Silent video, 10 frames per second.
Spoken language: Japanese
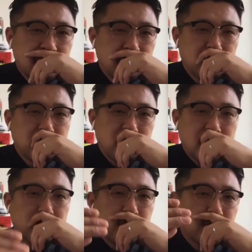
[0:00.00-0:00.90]
より
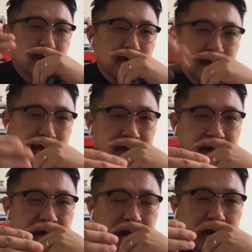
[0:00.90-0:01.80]
はもう少
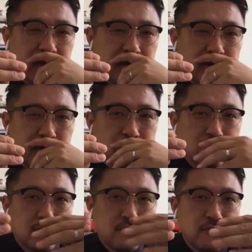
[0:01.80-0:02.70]
し、えっと、
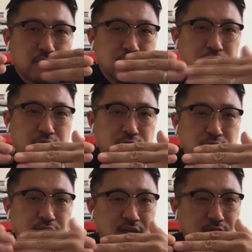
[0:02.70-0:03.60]
その個人個
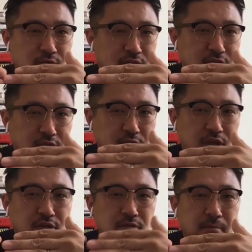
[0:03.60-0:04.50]
人がそこでチャット
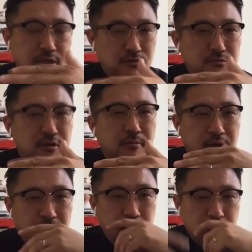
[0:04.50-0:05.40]
できるんで、まあ、Zoom でも
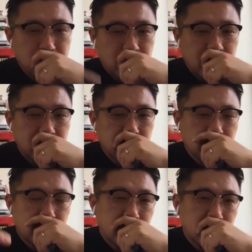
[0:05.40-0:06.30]
ね、こう、あ
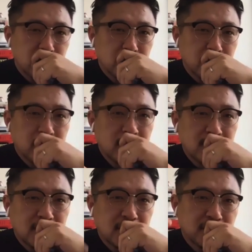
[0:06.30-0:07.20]
の、ターゲット
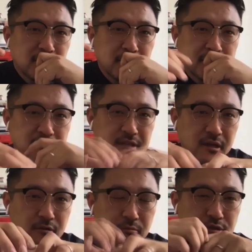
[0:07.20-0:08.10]
設定すれば、あ
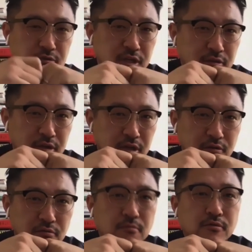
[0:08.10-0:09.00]
の、文字のチャットはでき
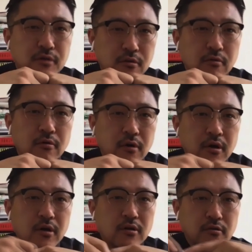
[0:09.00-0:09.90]
ると思うんですけど、
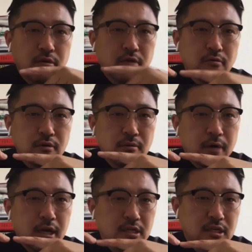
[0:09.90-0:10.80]
要は横でも
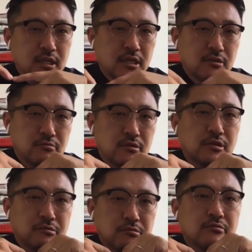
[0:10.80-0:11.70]
話ができるって
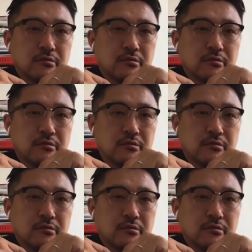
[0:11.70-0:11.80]
いうこ